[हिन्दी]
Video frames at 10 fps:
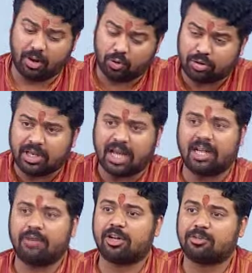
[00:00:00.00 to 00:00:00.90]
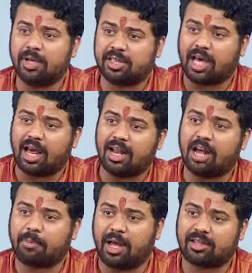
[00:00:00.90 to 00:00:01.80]
उसके अगले वर्ष में चार
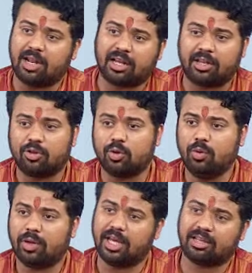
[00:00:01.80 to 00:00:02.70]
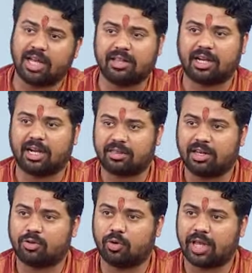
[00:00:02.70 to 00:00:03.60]
लाख पाँच लाख हिंदू एक साथ
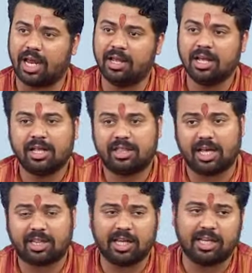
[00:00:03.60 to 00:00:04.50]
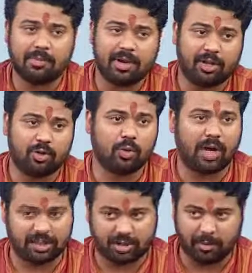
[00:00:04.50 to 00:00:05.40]
एकत्रित हो जाएं जैसे कि हमें हिंदू
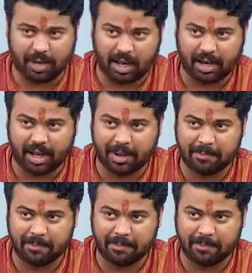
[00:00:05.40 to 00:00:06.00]
राष्ट्र बनाना है